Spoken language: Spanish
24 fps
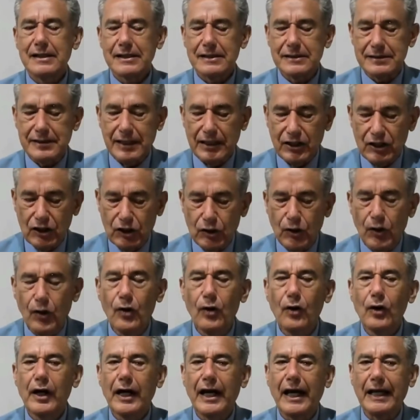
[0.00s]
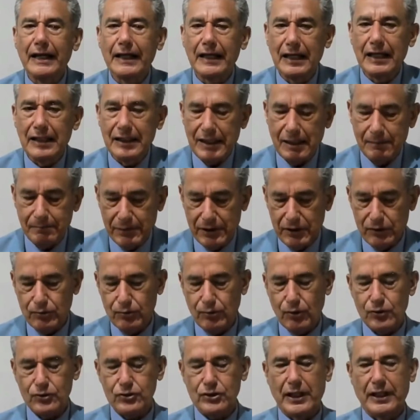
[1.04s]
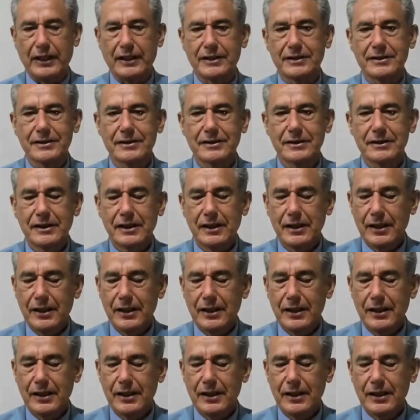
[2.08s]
se dio en el capítulo 6.